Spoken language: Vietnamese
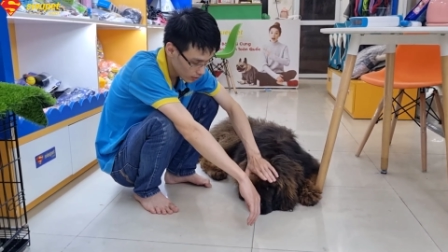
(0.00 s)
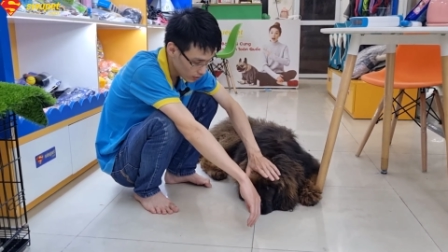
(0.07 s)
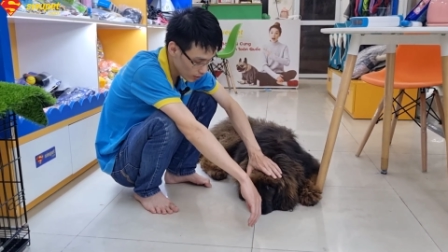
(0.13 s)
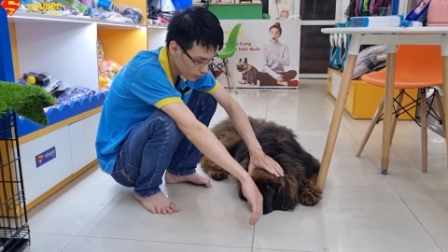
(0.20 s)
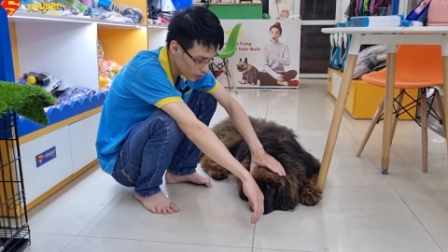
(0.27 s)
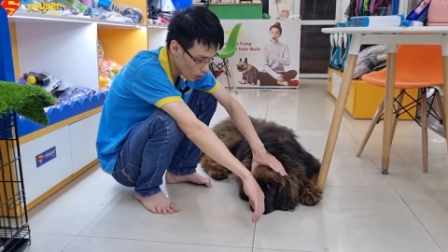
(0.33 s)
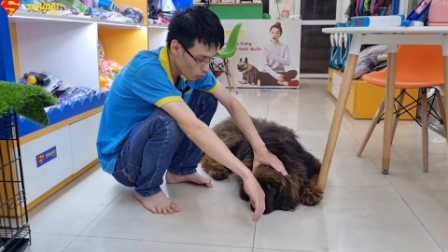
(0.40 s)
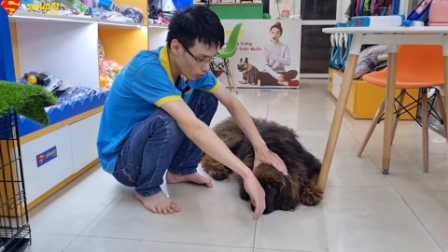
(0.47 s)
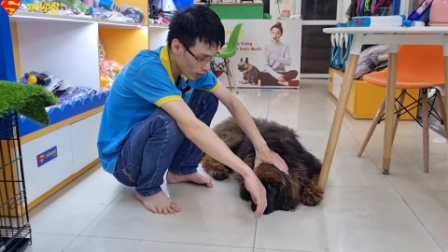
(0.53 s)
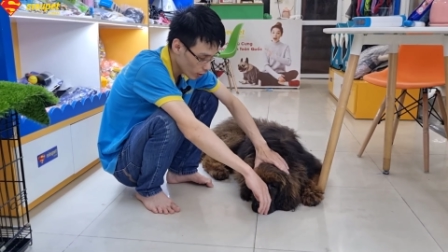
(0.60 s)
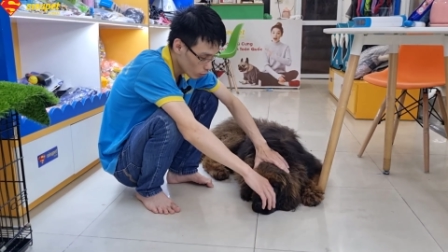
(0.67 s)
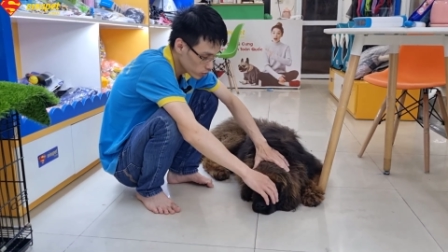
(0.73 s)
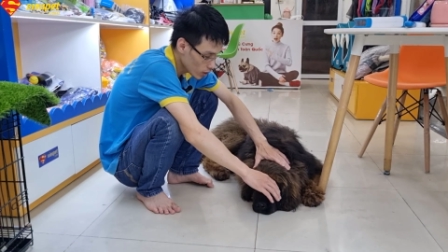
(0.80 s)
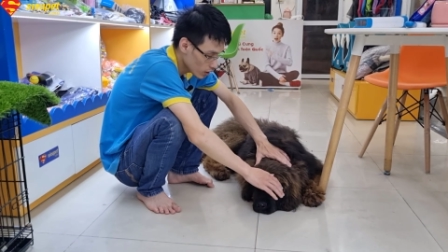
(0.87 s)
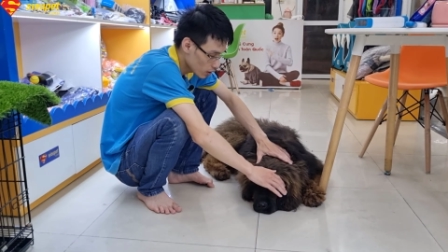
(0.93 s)
Chăm sóc bọn này
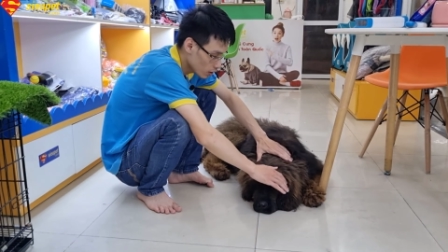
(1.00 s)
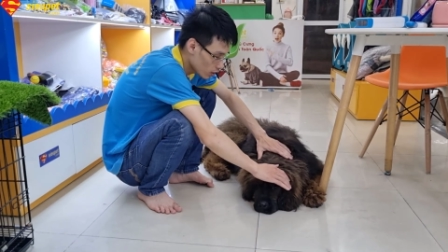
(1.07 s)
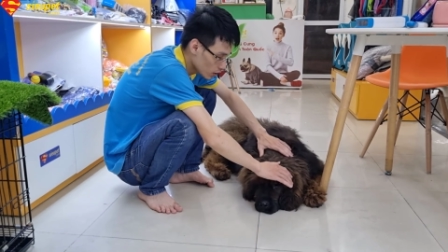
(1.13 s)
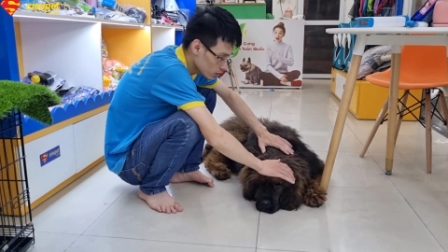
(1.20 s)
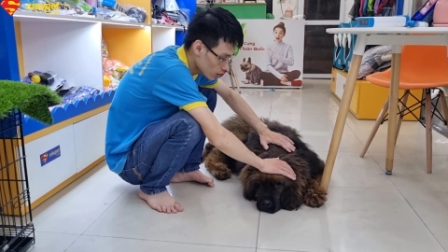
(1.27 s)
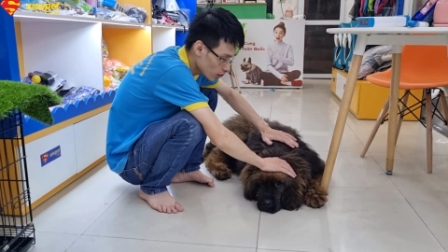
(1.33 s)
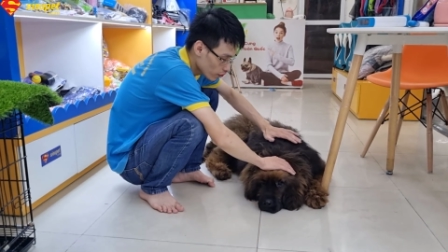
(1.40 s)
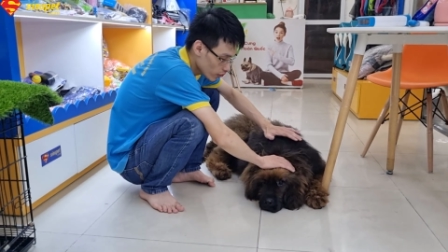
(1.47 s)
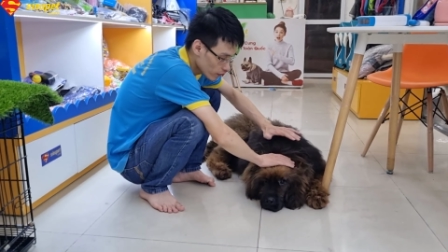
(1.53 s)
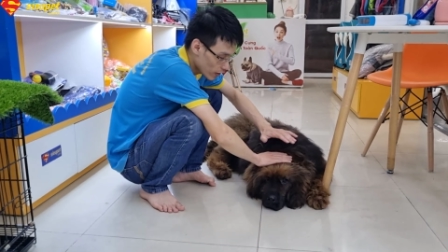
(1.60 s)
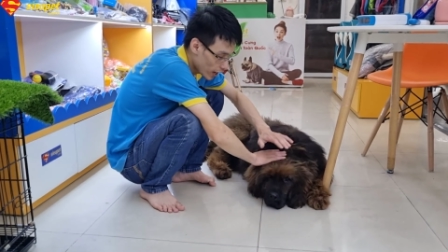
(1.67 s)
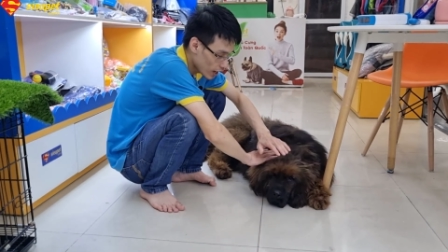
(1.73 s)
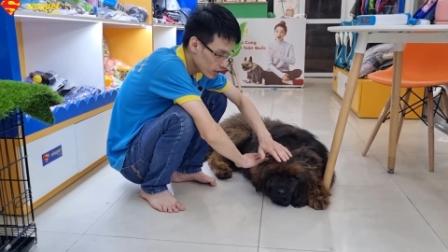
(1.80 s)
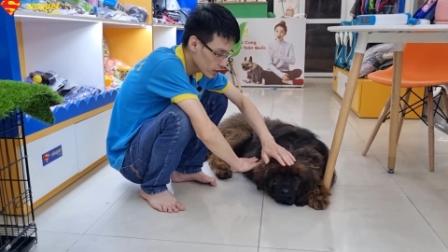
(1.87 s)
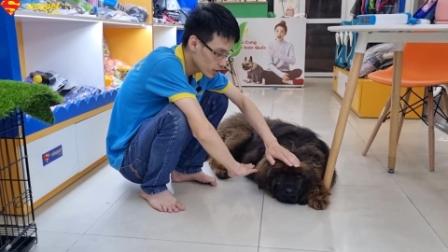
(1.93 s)
cũng rất là vất
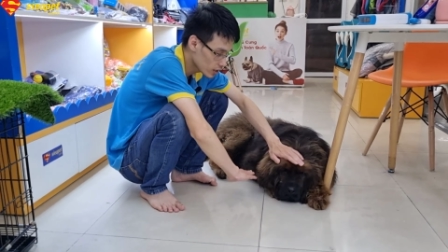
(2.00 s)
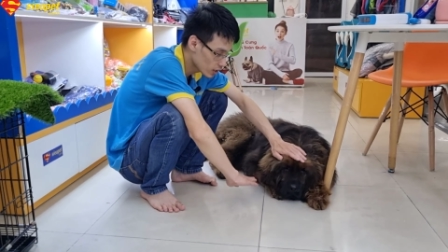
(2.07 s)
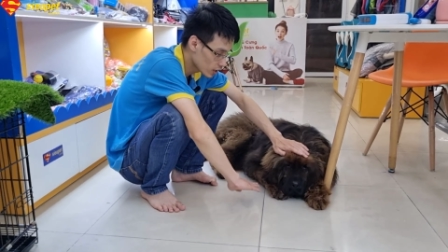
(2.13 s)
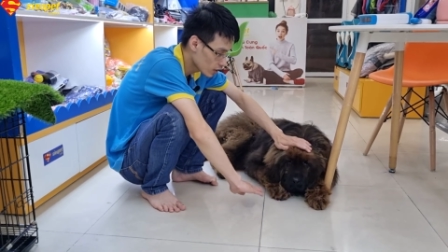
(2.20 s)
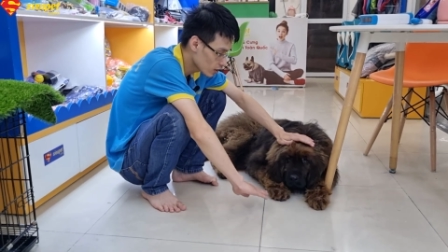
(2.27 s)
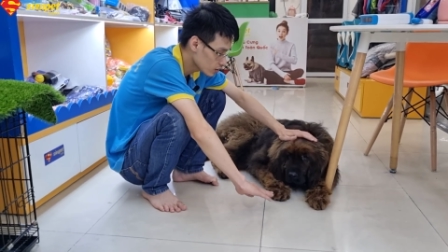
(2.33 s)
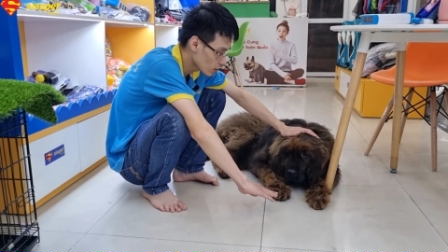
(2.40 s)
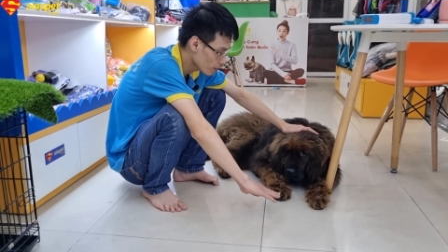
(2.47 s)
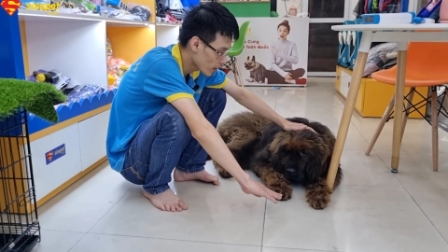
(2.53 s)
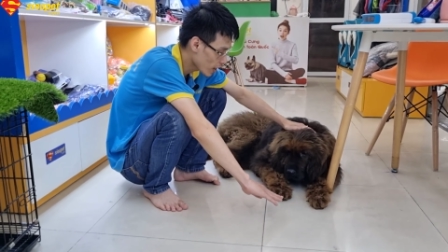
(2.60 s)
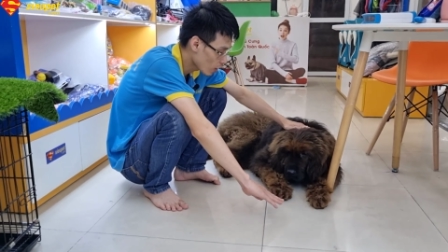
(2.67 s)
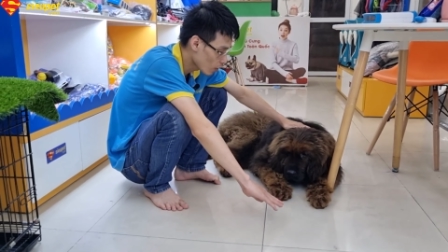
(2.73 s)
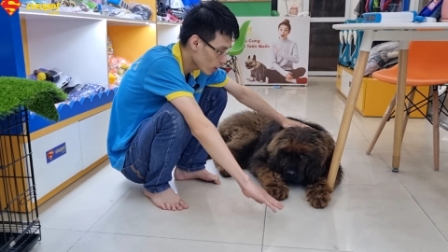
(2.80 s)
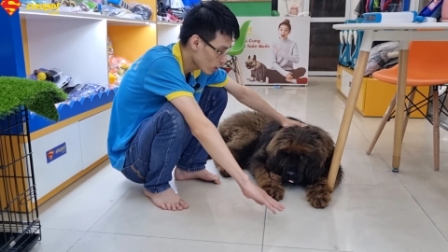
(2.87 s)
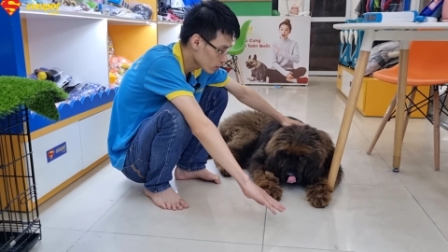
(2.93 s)
vả. Đi spa
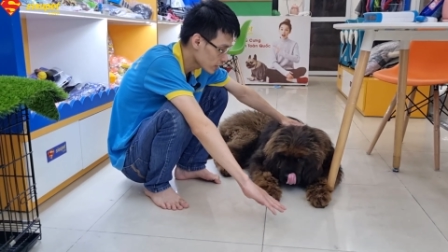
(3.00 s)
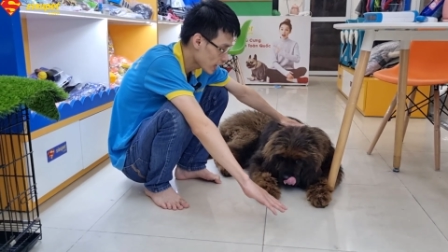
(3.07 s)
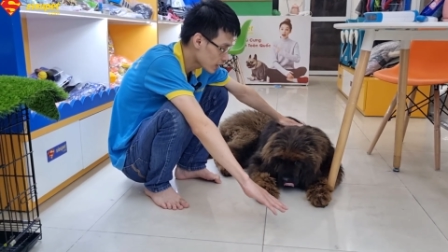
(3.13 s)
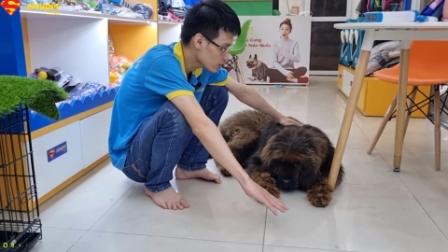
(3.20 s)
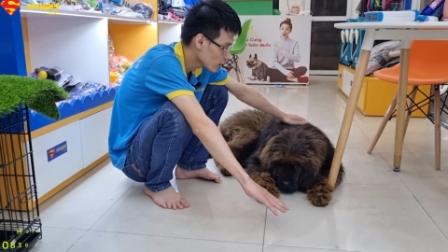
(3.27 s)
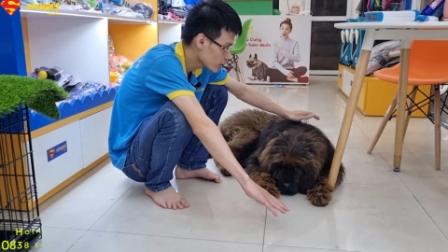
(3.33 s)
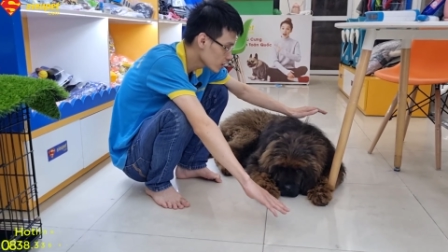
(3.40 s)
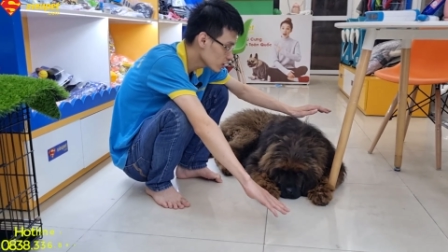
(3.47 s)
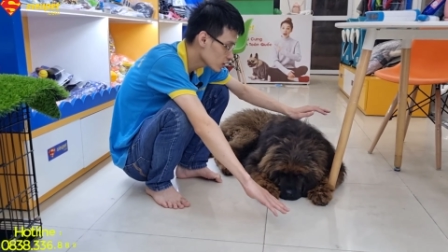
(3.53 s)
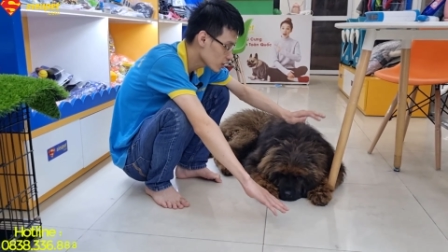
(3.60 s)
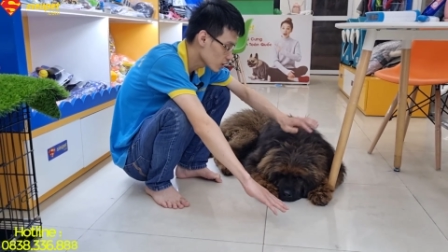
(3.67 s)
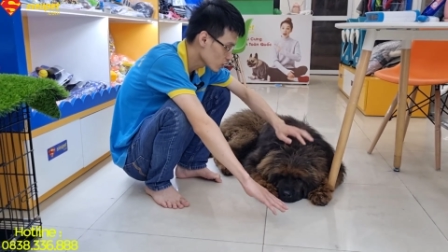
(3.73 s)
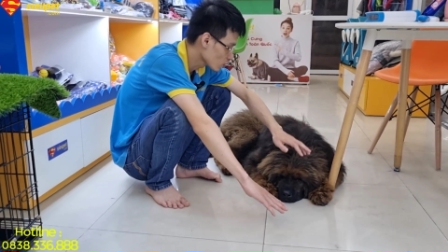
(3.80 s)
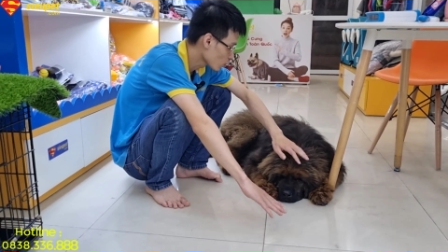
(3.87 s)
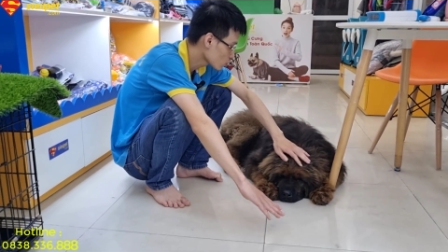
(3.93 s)
hoặc ở nhà sấy
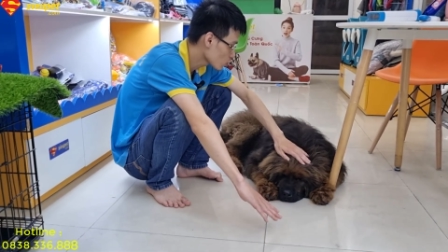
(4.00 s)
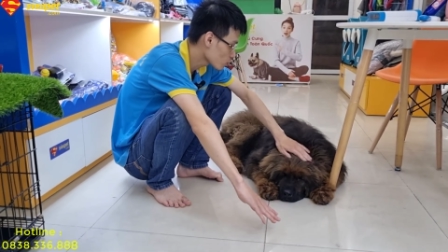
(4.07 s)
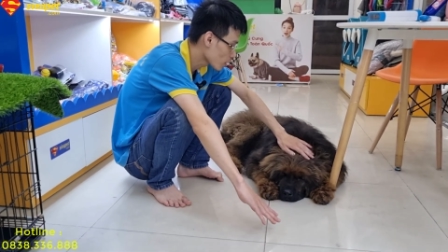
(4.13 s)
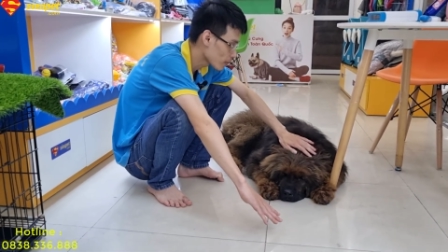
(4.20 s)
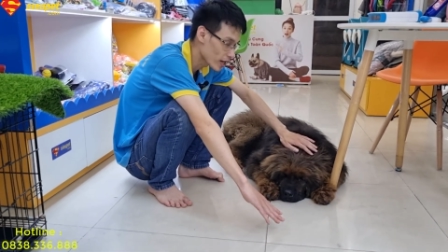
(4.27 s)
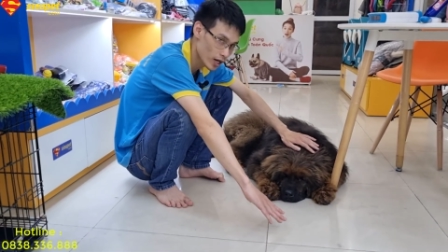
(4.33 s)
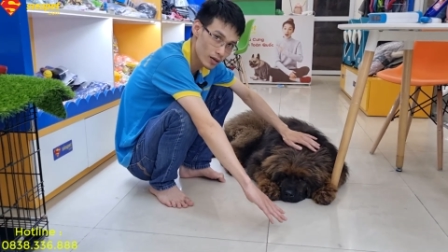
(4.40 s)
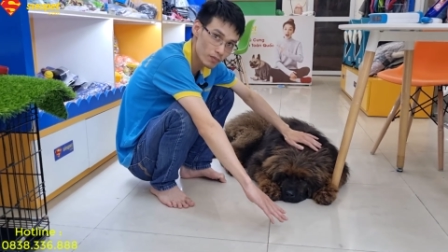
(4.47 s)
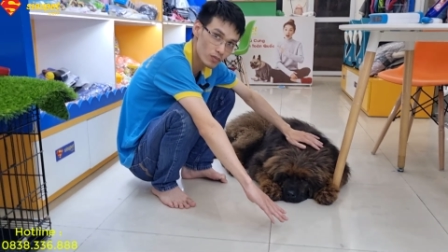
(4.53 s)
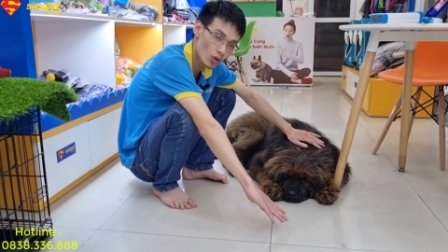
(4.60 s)
thì nó cũng là mệt lắm.